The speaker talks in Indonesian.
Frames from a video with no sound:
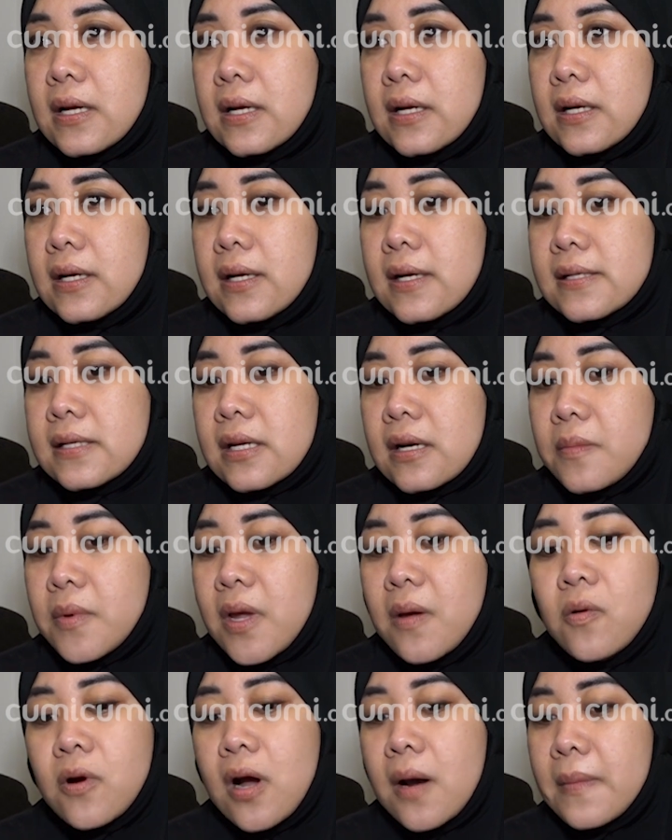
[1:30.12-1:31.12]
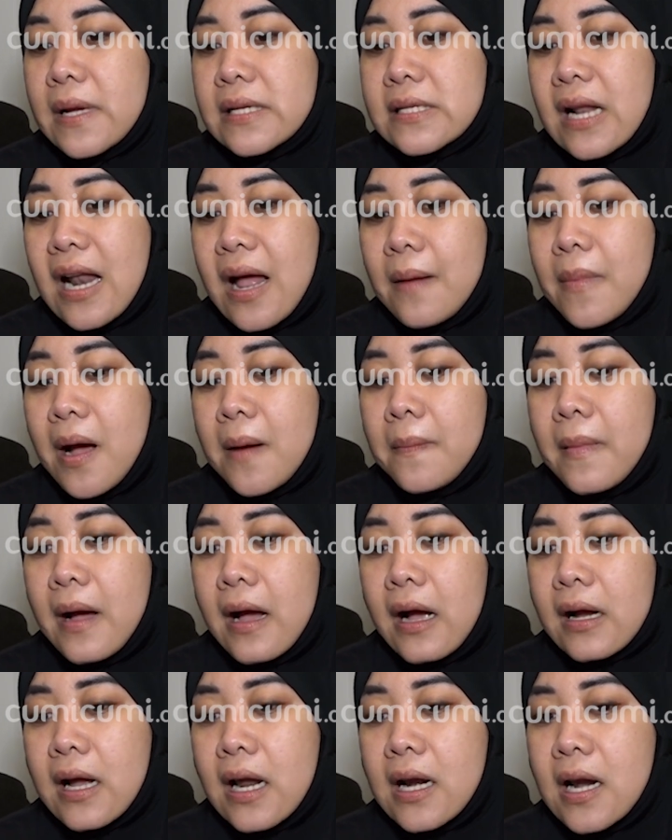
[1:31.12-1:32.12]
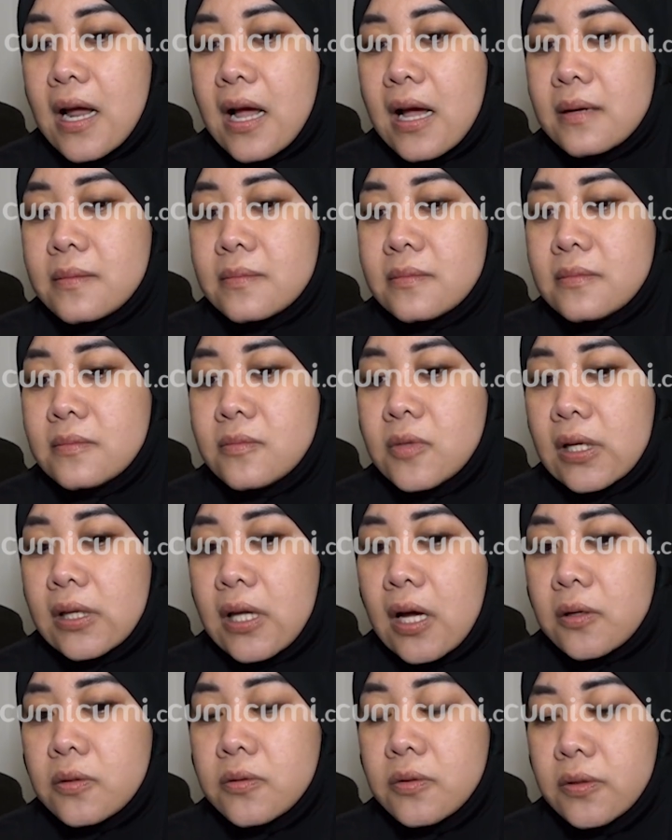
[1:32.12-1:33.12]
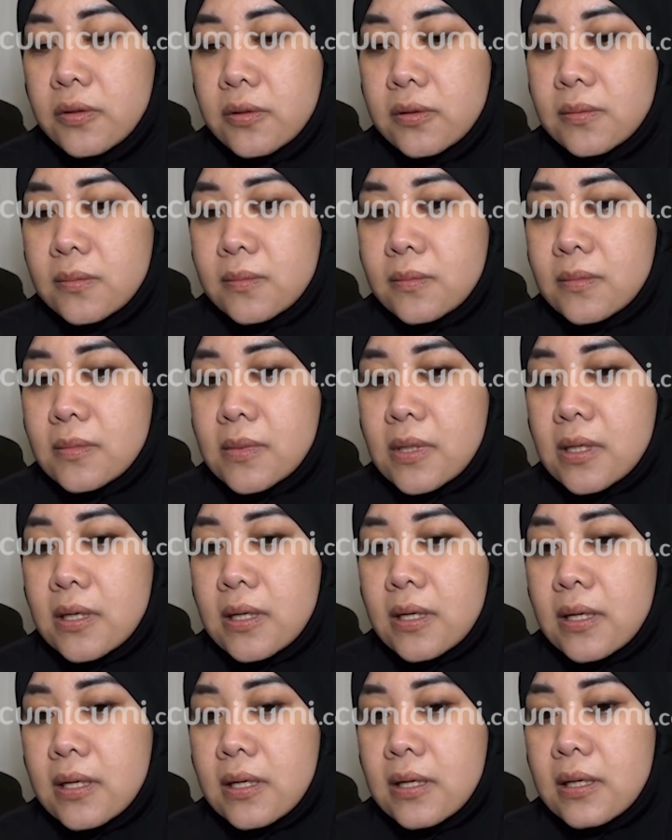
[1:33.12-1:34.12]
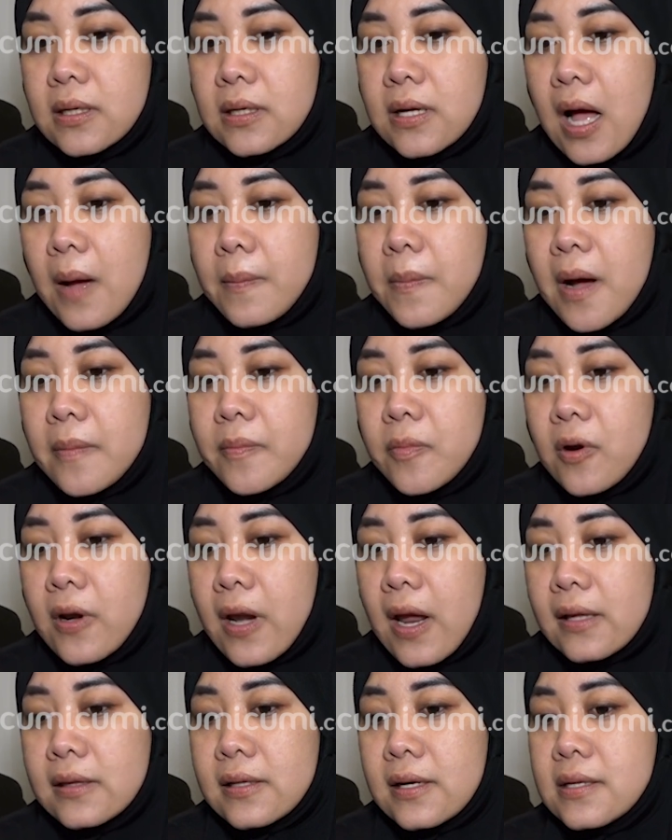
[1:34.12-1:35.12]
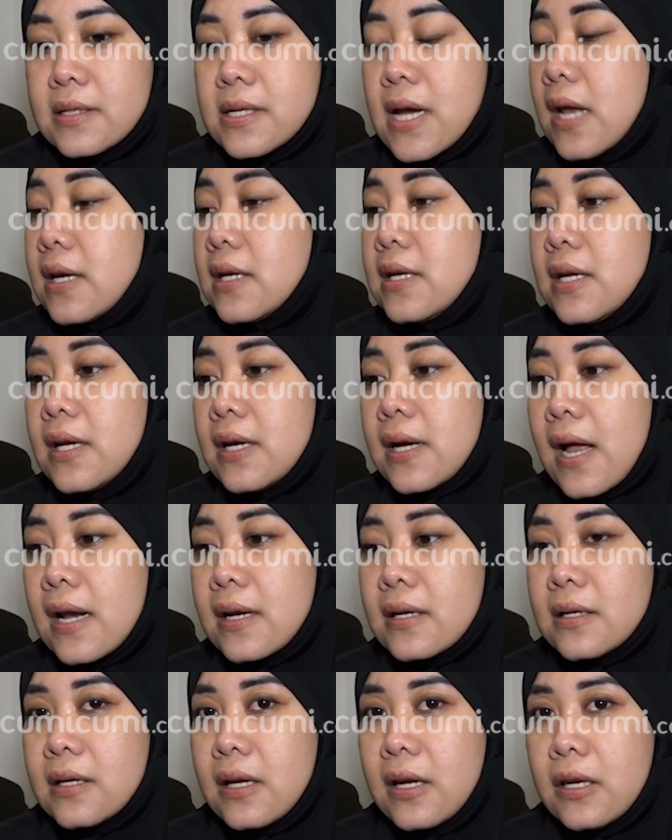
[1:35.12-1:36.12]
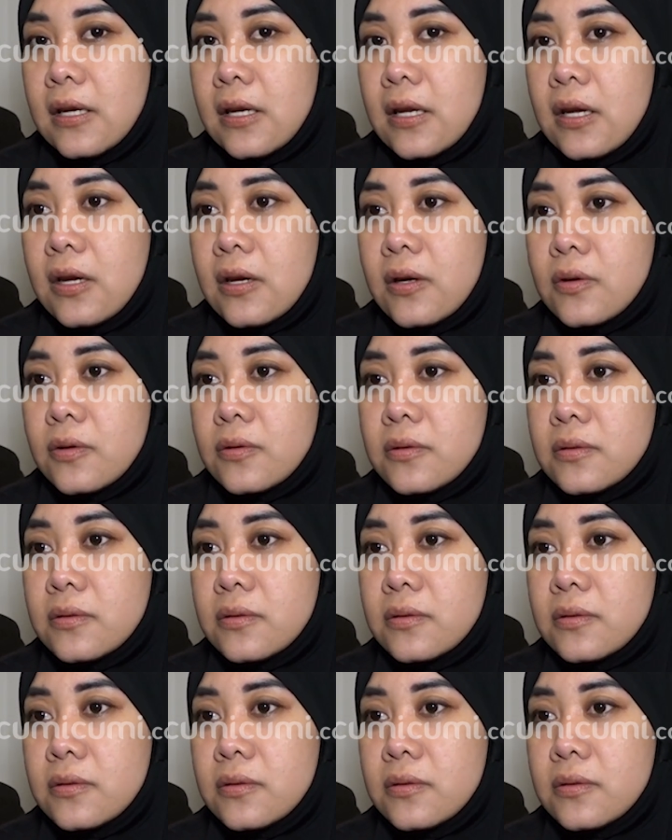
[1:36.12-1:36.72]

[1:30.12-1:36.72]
Eh, seremnya bukan masalah apa apa karena buat aku uh, apapun yang terjadi kan ini